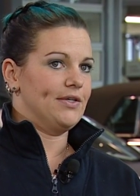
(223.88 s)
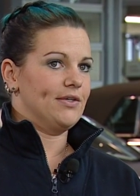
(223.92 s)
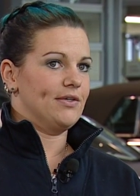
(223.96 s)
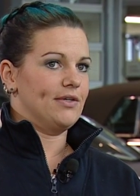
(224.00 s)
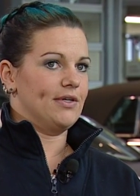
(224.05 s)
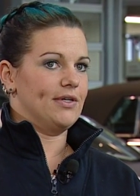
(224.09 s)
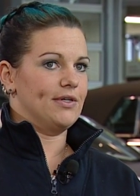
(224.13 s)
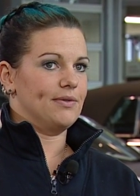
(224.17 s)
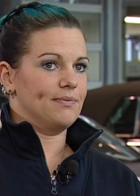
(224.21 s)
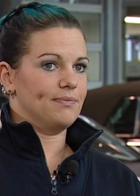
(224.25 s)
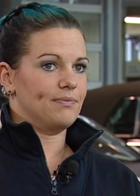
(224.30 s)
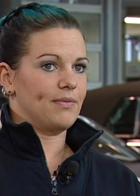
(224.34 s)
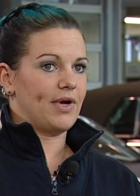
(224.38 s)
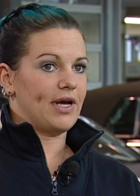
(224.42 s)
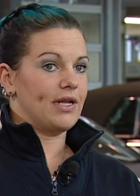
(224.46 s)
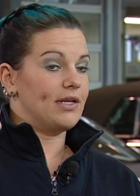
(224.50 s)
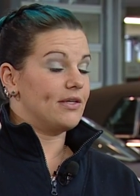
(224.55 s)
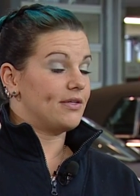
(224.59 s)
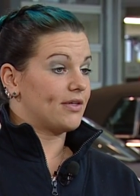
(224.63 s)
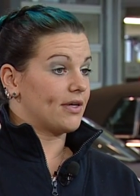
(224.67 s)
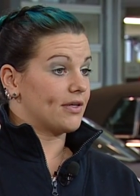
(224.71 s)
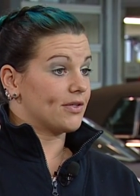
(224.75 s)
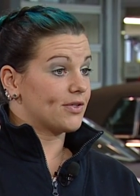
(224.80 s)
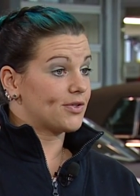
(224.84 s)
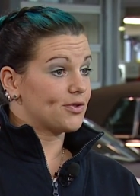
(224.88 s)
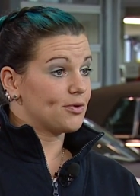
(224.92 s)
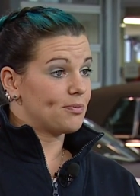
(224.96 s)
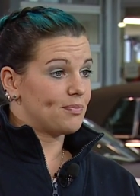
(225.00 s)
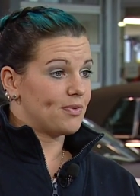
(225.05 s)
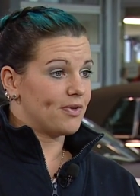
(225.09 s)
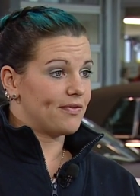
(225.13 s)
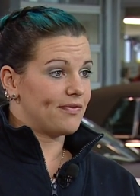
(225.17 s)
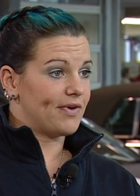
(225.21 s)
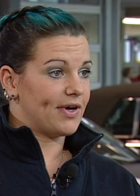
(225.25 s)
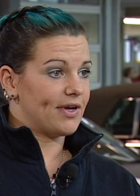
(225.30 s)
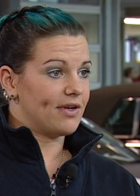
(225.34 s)
Ähm, eigentlich ganz
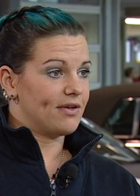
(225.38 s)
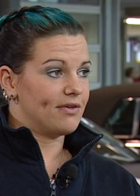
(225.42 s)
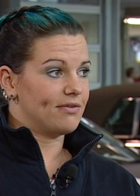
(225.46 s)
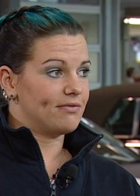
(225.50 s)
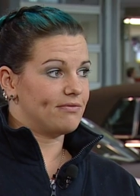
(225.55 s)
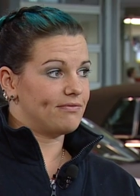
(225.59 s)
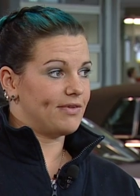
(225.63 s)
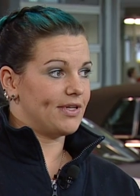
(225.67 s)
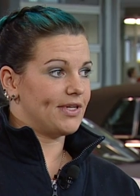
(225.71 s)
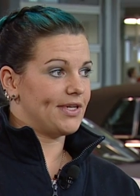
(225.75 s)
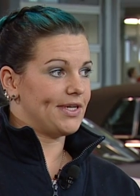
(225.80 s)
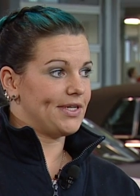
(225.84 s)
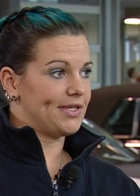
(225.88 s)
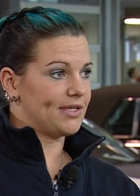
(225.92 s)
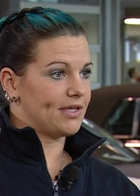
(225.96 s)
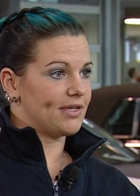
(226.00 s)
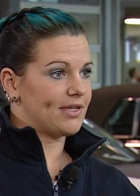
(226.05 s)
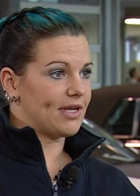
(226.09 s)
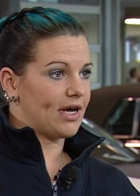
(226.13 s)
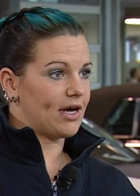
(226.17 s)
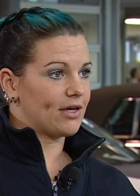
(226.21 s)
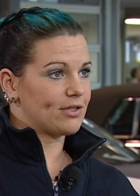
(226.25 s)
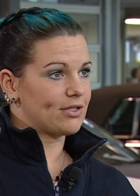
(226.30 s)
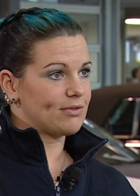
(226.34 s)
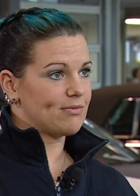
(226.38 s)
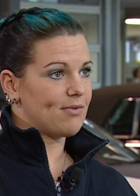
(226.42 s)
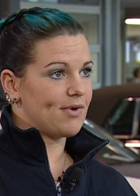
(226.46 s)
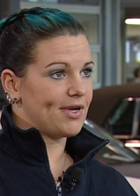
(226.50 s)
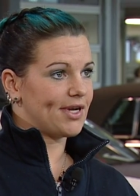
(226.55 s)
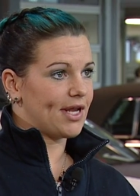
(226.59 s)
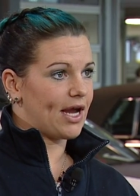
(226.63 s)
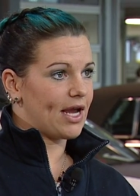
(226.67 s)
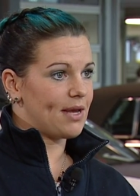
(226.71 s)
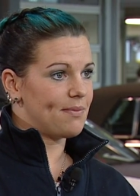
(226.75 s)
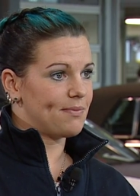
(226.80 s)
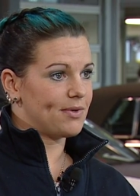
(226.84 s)
super, weil wenn ich dann tagsüber mal
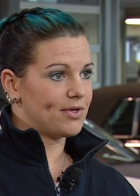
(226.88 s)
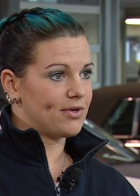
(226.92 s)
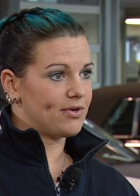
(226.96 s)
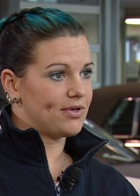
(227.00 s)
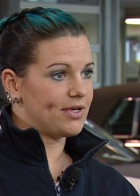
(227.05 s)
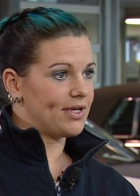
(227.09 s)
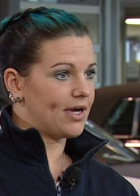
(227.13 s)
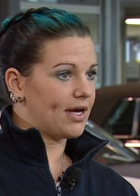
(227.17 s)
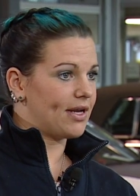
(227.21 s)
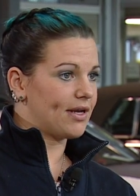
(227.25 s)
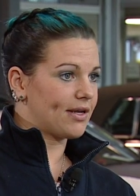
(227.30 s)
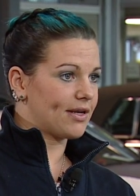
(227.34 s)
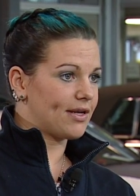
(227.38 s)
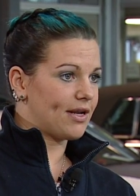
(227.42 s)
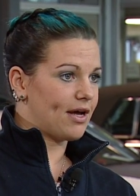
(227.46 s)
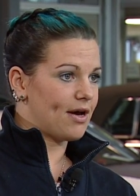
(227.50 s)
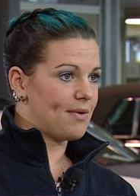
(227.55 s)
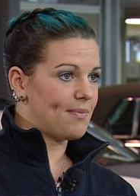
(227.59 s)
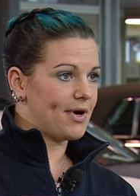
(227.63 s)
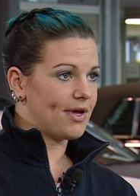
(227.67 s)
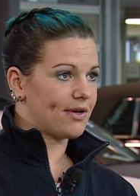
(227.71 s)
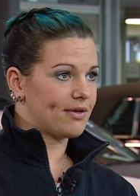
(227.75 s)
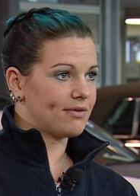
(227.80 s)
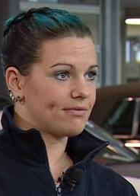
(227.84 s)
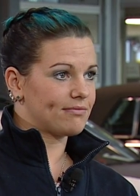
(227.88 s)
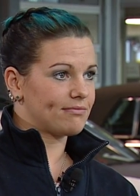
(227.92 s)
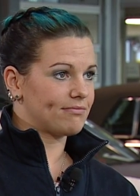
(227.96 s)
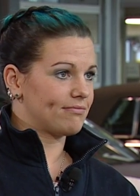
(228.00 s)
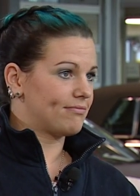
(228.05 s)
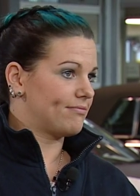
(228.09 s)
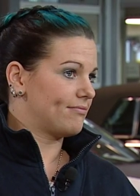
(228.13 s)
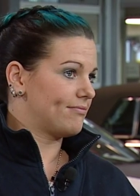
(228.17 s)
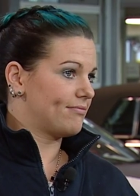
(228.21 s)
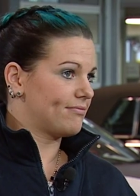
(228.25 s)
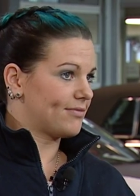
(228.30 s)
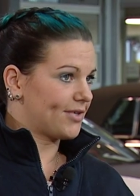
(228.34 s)
daheim bin und die anderen arbeiten,
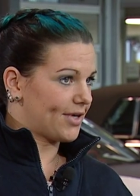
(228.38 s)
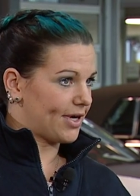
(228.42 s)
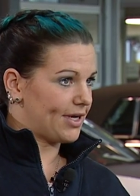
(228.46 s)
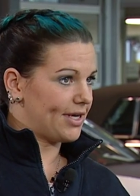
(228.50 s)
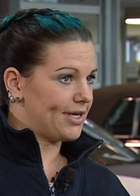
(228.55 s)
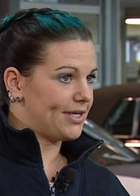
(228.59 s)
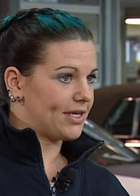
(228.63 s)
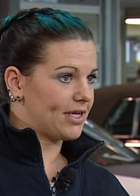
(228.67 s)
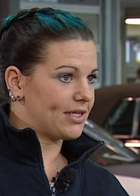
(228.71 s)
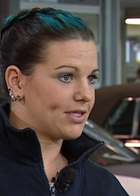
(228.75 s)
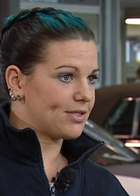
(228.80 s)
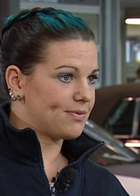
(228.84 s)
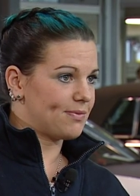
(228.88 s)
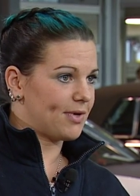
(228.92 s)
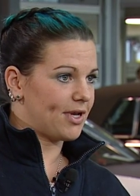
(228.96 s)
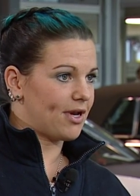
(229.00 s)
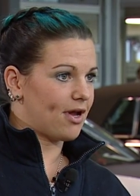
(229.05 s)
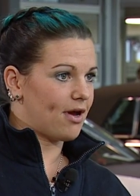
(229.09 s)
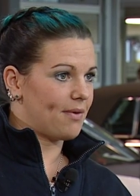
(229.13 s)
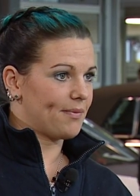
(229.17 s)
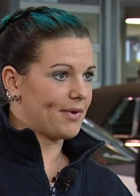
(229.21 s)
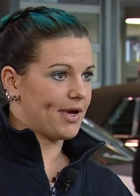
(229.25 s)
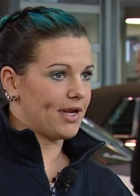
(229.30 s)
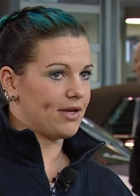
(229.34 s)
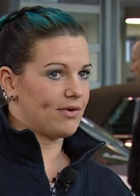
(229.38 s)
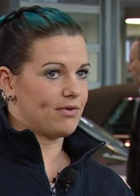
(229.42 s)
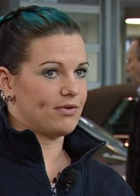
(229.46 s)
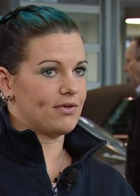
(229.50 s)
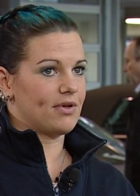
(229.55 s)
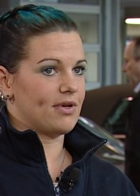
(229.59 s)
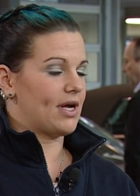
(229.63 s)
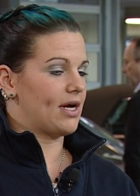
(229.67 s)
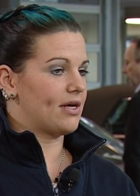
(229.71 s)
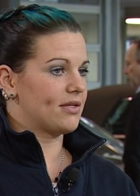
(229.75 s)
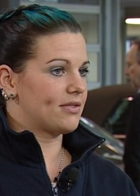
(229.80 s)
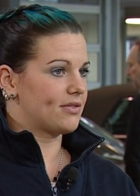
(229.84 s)
kann ich da zum Alarm gehen oder
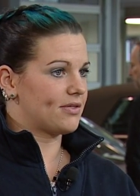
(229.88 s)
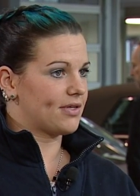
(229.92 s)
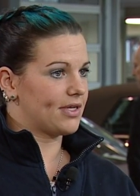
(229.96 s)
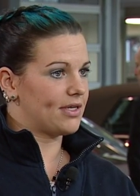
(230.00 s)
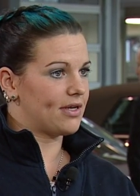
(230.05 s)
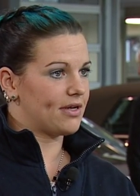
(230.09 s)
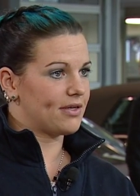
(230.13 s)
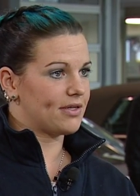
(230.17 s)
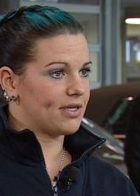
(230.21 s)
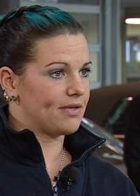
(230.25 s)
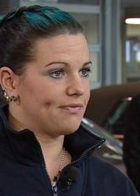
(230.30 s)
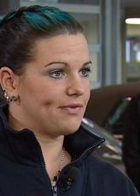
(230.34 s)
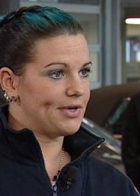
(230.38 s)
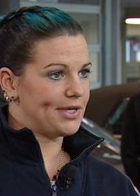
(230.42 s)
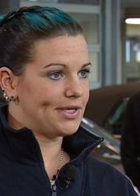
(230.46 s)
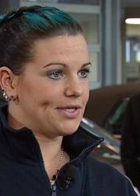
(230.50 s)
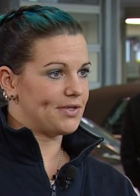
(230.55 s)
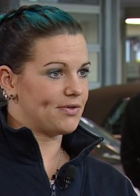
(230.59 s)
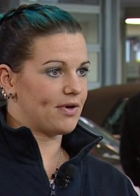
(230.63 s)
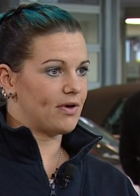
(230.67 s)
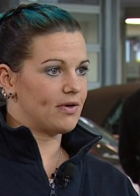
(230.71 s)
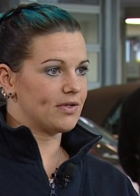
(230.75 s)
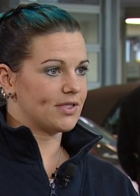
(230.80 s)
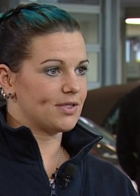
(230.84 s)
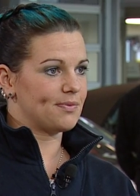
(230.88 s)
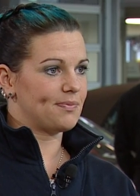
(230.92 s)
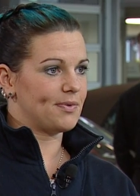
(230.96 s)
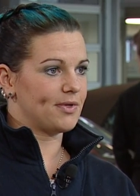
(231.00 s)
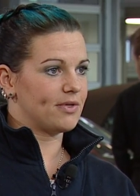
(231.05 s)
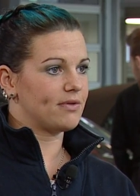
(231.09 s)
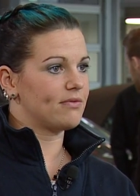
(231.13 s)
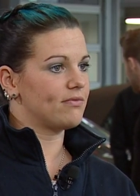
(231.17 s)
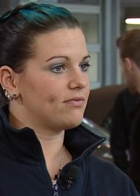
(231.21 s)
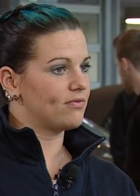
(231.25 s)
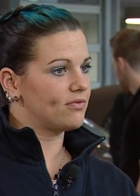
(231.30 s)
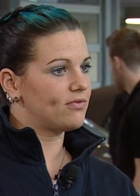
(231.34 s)
nachts, je nachdem, wenn ich zu Hause
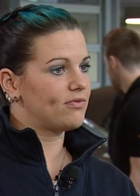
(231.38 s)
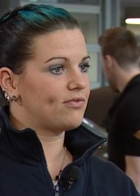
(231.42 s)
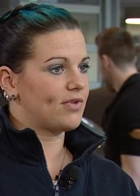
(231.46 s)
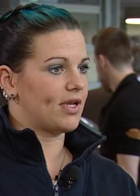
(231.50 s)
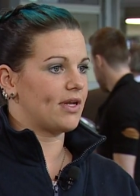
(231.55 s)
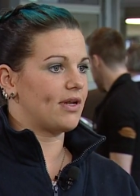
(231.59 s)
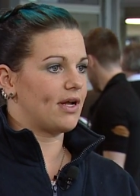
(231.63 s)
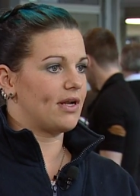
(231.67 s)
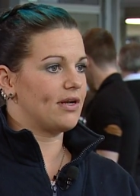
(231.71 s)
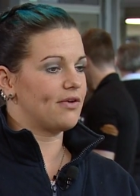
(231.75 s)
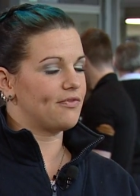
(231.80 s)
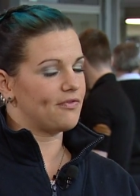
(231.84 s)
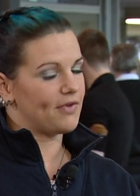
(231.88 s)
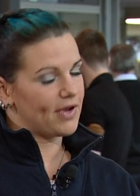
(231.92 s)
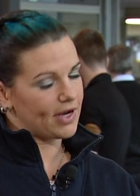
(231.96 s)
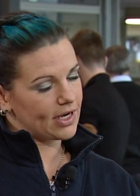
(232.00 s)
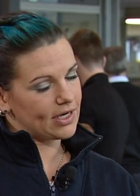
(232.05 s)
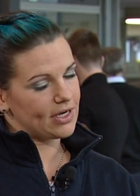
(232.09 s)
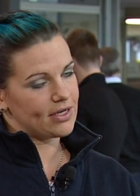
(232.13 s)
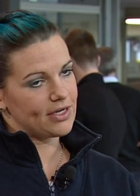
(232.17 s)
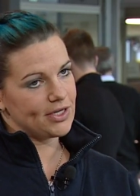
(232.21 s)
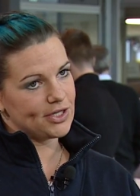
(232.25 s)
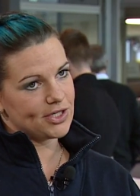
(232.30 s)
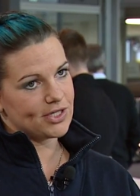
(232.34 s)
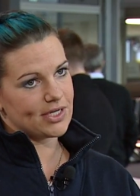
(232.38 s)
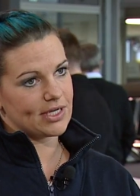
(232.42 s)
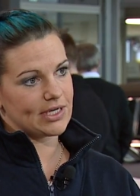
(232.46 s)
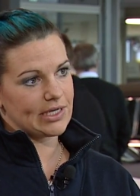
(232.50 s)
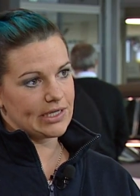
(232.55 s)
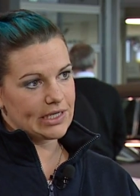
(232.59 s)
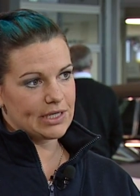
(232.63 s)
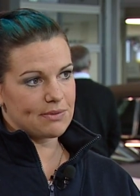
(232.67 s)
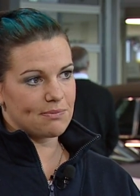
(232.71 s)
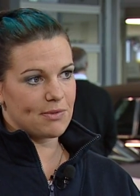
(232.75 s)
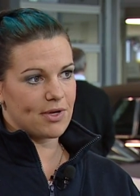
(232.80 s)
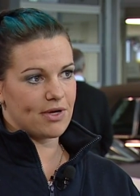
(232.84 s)
bin, dann halt während Dienstzeit
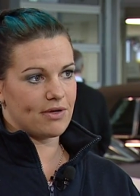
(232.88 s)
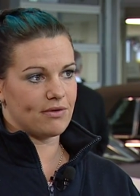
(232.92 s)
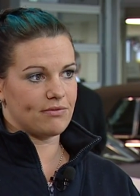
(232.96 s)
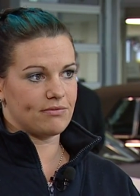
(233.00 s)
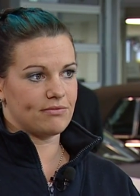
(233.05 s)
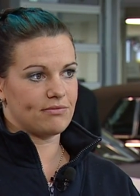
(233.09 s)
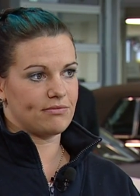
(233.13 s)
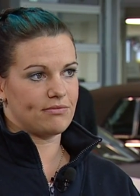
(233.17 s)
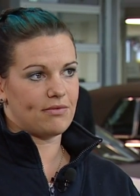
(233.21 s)
nicht mehr.